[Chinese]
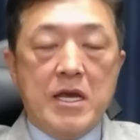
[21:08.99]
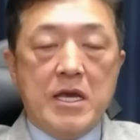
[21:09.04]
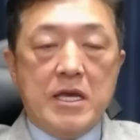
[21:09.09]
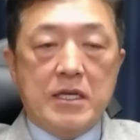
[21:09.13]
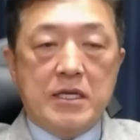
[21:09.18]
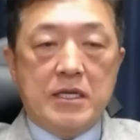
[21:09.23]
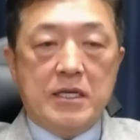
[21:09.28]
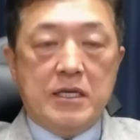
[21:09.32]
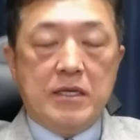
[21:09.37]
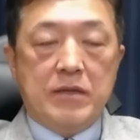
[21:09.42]

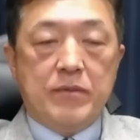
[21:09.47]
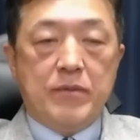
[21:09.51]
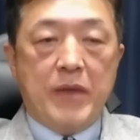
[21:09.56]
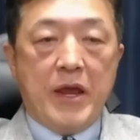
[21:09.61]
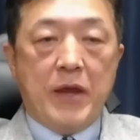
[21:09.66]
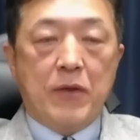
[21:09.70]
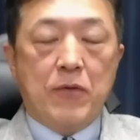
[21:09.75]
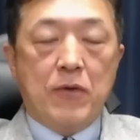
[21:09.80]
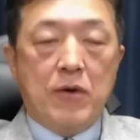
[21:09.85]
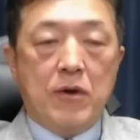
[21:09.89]
以
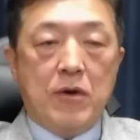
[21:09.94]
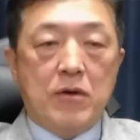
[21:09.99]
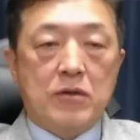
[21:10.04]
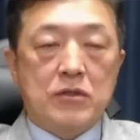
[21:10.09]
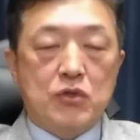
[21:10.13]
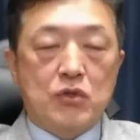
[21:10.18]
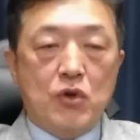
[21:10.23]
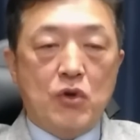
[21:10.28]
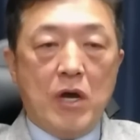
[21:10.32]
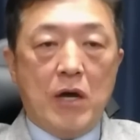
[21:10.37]
美国
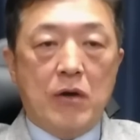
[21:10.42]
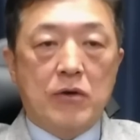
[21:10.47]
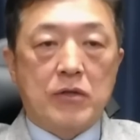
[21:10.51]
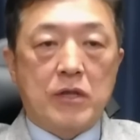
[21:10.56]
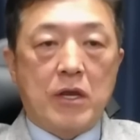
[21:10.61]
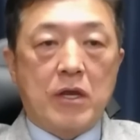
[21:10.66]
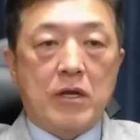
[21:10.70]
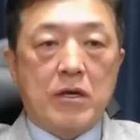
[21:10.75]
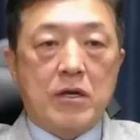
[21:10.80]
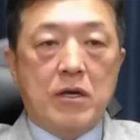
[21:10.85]
最好的
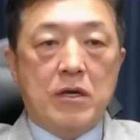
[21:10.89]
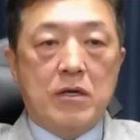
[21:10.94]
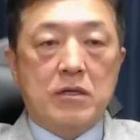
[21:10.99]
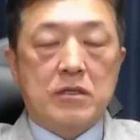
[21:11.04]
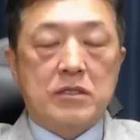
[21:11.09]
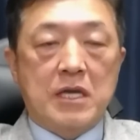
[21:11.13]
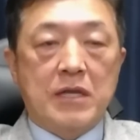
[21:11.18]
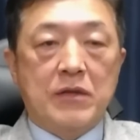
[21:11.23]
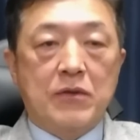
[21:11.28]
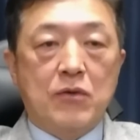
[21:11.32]
一个
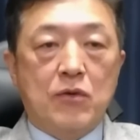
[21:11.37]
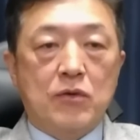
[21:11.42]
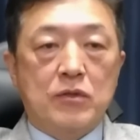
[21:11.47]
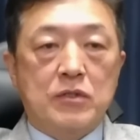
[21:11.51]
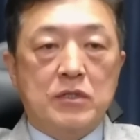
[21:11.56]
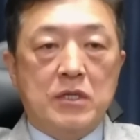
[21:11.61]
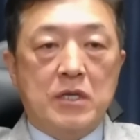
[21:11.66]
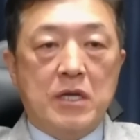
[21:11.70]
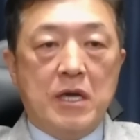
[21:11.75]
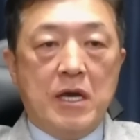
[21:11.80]
战斗
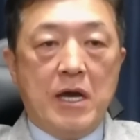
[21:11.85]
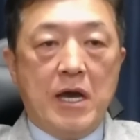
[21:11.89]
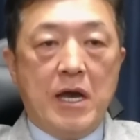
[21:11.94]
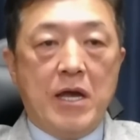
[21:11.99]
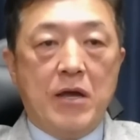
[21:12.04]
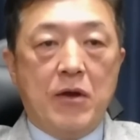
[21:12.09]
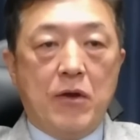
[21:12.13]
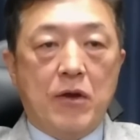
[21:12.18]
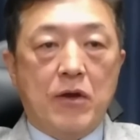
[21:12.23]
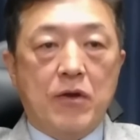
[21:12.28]
机，还
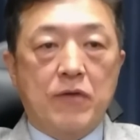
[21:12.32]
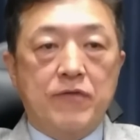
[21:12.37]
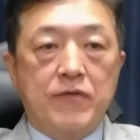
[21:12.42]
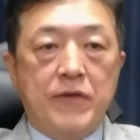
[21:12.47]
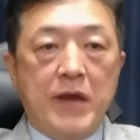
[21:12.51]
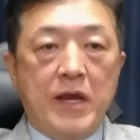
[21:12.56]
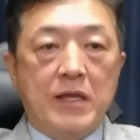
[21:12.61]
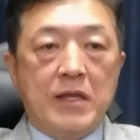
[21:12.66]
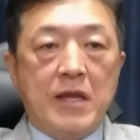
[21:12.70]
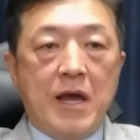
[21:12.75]
有一个
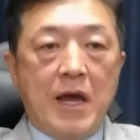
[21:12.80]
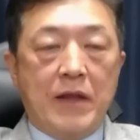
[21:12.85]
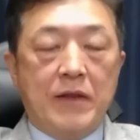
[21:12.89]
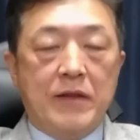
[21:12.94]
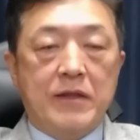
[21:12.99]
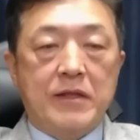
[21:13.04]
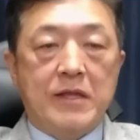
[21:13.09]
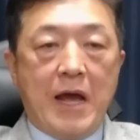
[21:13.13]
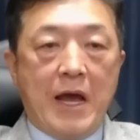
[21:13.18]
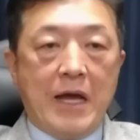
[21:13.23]
飞弹
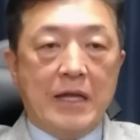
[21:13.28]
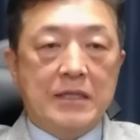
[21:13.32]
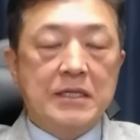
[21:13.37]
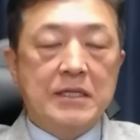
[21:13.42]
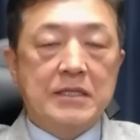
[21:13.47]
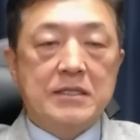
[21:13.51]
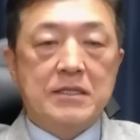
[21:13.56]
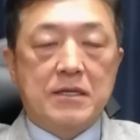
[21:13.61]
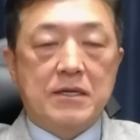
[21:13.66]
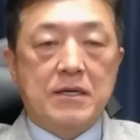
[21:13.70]
打击
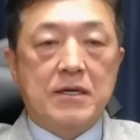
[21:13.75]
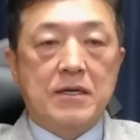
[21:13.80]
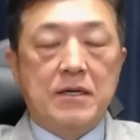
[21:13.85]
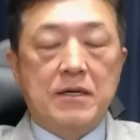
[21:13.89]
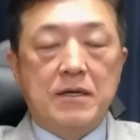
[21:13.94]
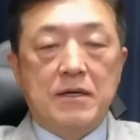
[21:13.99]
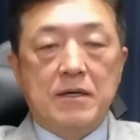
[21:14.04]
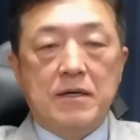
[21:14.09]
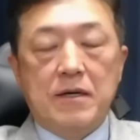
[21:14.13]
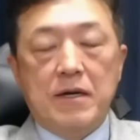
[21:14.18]
这
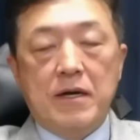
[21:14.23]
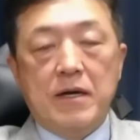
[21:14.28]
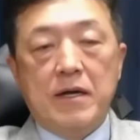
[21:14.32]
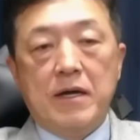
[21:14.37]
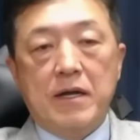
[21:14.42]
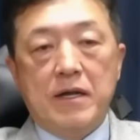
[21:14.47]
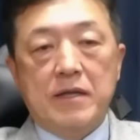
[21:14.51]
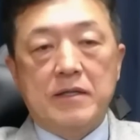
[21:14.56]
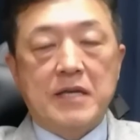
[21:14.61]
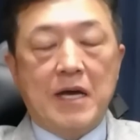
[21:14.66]
个
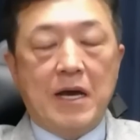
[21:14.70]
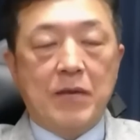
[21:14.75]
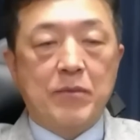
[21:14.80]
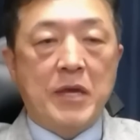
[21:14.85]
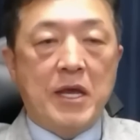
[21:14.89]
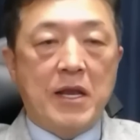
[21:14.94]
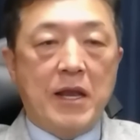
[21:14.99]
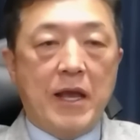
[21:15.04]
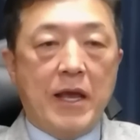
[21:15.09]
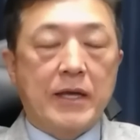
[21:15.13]
呃场
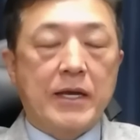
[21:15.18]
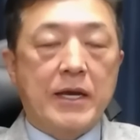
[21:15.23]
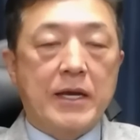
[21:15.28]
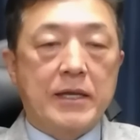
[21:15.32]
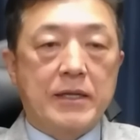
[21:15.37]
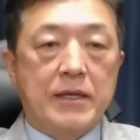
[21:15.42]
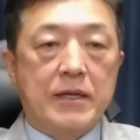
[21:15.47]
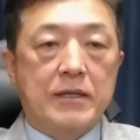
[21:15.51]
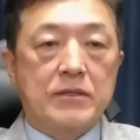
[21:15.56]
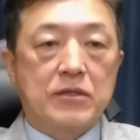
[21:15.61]
面来看
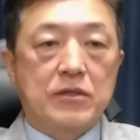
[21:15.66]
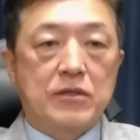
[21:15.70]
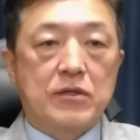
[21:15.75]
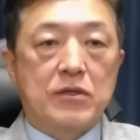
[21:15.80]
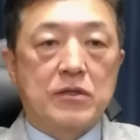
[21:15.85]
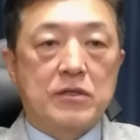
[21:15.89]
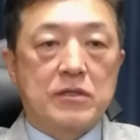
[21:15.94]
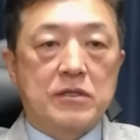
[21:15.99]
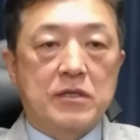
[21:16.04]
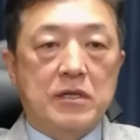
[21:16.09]
呢，这就
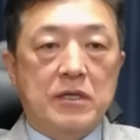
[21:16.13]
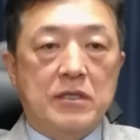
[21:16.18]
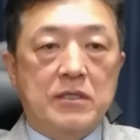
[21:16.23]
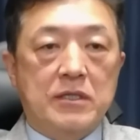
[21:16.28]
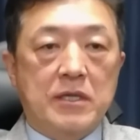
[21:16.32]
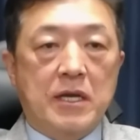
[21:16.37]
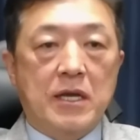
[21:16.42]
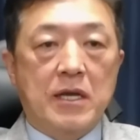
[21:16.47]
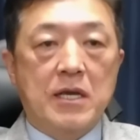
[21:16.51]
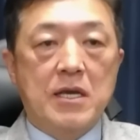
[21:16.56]
是已
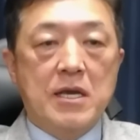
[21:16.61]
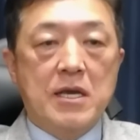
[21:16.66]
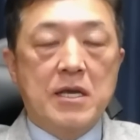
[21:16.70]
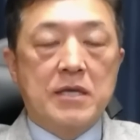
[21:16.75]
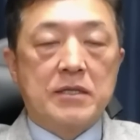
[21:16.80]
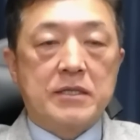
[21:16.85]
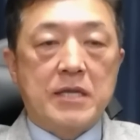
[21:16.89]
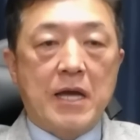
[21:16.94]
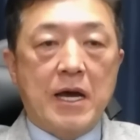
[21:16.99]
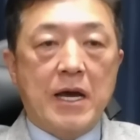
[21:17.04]
经
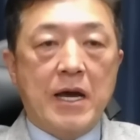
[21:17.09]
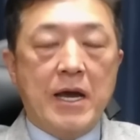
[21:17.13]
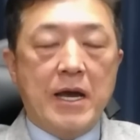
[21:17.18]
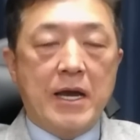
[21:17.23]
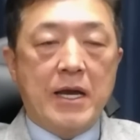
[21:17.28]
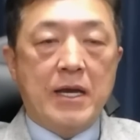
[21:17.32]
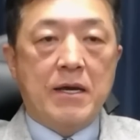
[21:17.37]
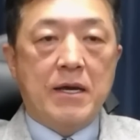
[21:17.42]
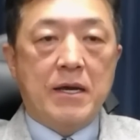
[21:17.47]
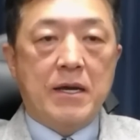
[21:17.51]
伤
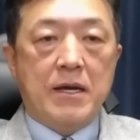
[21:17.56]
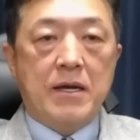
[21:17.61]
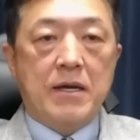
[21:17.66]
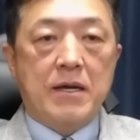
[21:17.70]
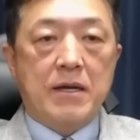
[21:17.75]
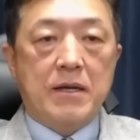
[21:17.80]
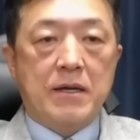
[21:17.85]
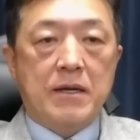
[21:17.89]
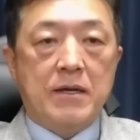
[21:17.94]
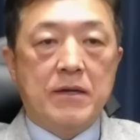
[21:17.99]
害
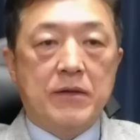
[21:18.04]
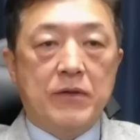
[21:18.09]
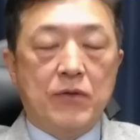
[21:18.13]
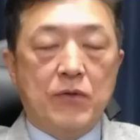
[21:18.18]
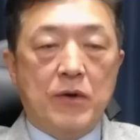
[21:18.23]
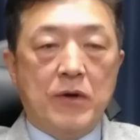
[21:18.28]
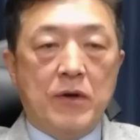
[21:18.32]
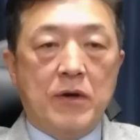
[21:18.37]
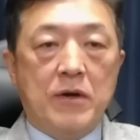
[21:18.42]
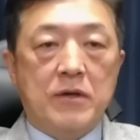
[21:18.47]
了很
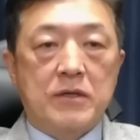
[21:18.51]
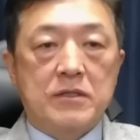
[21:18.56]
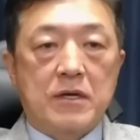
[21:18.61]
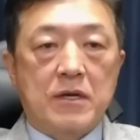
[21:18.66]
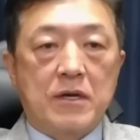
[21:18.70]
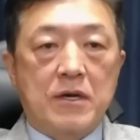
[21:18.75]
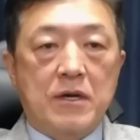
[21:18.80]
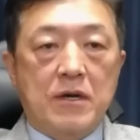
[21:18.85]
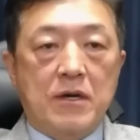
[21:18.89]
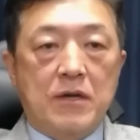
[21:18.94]
多这
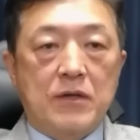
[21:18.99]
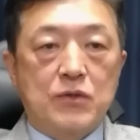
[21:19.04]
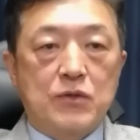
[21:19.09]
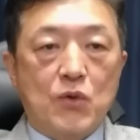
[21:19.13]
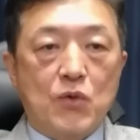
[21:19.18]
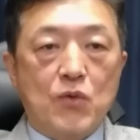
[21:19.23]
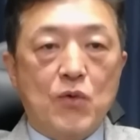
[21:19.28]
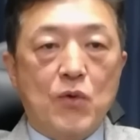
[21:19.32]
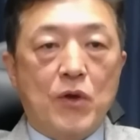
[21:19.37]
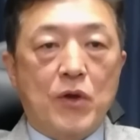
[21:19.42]
个
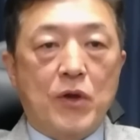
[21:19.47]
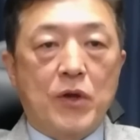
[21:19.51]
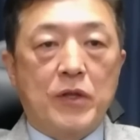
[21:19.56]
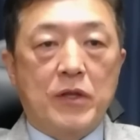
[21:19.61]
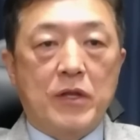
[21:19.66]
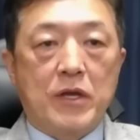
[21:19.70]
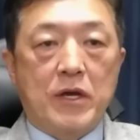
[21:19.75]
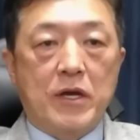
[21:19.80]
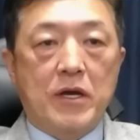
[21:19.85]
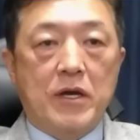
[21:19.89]
中国人
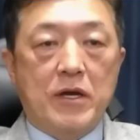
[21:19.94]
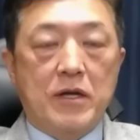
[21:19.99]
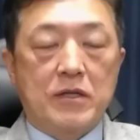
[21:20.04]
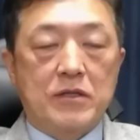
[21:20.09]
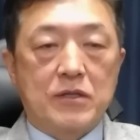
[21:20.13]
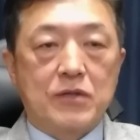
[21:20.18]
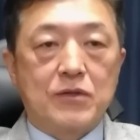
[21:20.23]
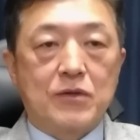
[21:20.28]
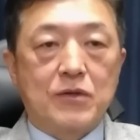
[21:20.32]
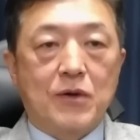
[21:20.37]
的
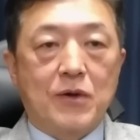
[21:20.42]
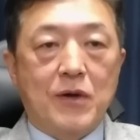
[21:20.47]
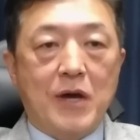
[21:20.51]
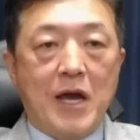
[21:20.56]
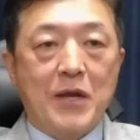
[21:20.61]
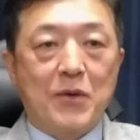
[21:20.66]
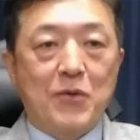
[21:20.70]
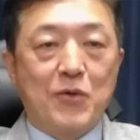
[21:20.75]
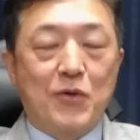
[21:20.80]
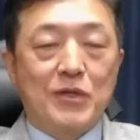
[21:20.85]
这种
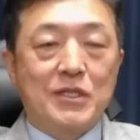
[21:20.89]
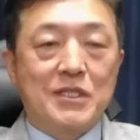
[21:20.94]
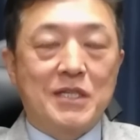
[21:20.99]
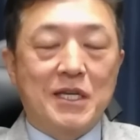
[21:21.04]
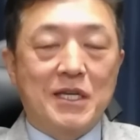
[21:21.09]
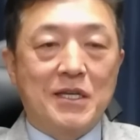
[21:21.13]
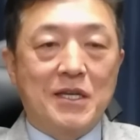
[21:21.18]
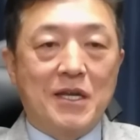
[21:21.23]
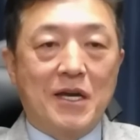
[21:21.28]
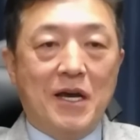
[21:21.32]
爱国
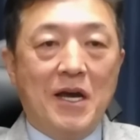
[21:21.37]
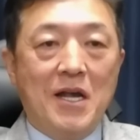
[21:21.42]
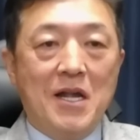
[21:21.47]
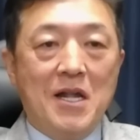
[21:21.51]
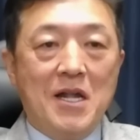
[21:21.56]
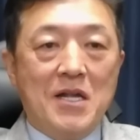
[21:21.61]
心的。